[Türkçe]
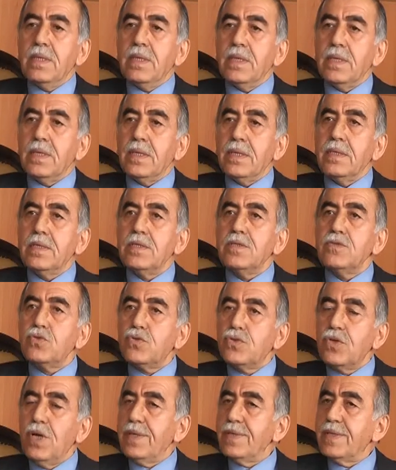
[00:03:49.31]
Ee,
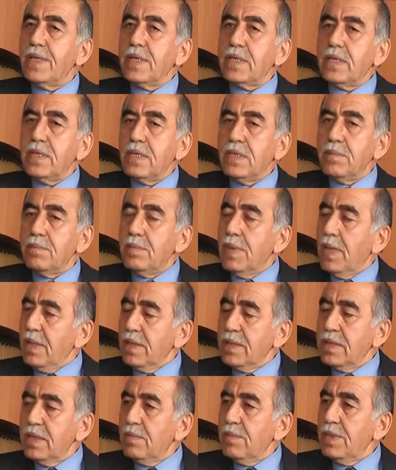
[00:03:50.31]
şu andaki
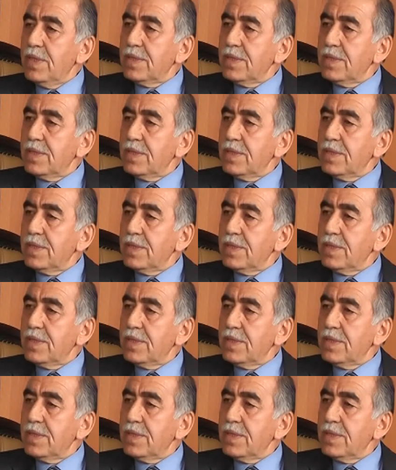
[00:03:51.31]
belediye